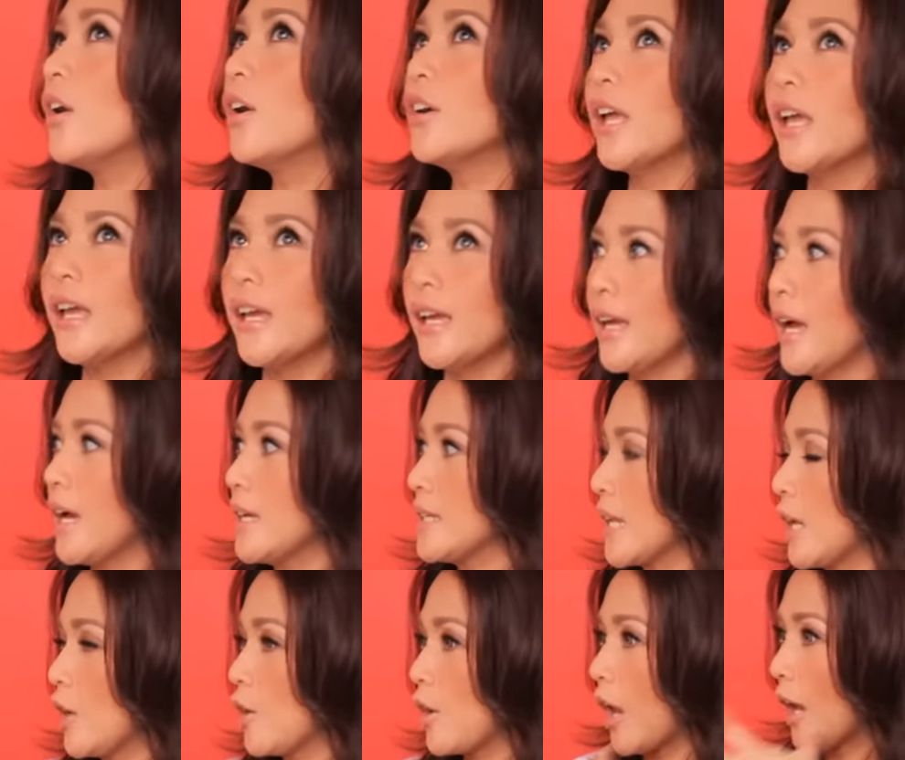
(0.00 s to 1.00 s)
ya ya, ya.
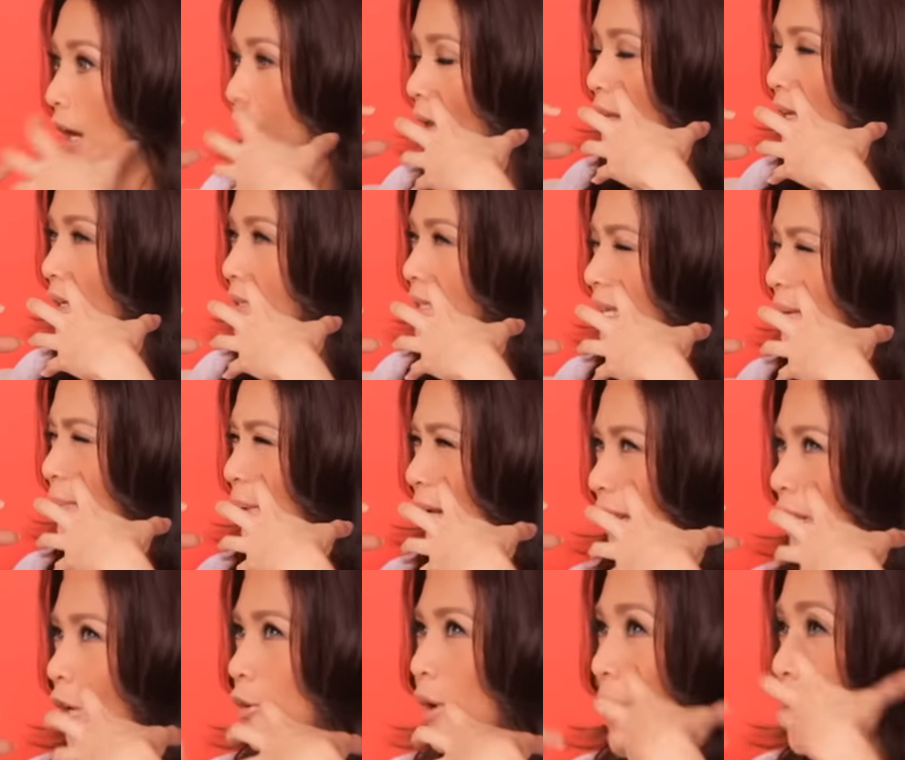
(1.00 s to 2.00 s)
kalau
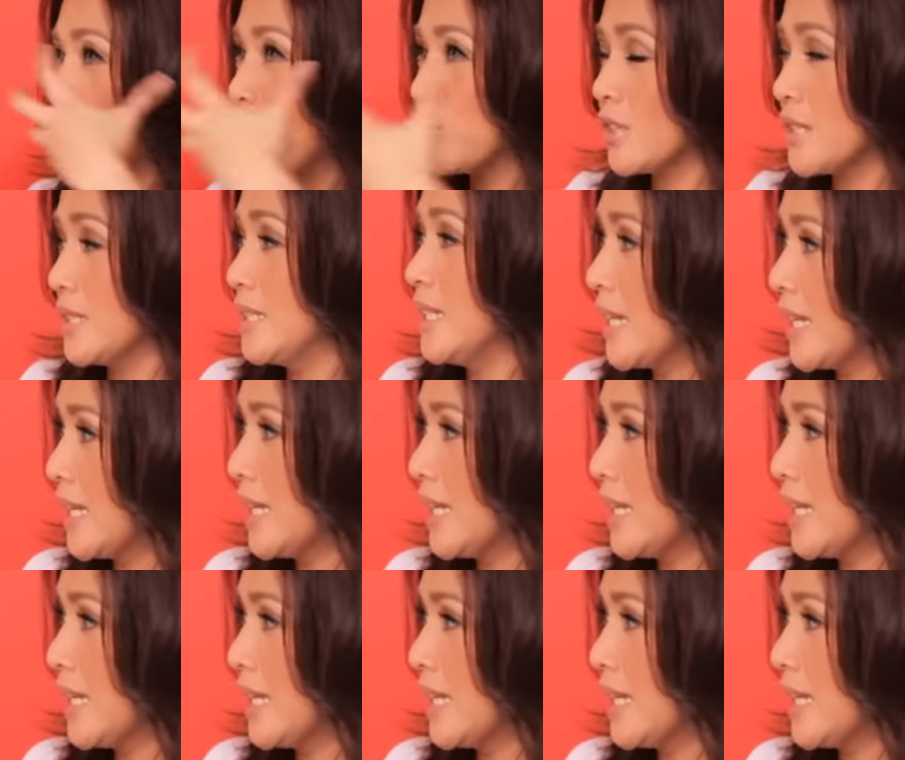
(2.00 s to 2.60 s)
ibaratnya aku emosi sendiri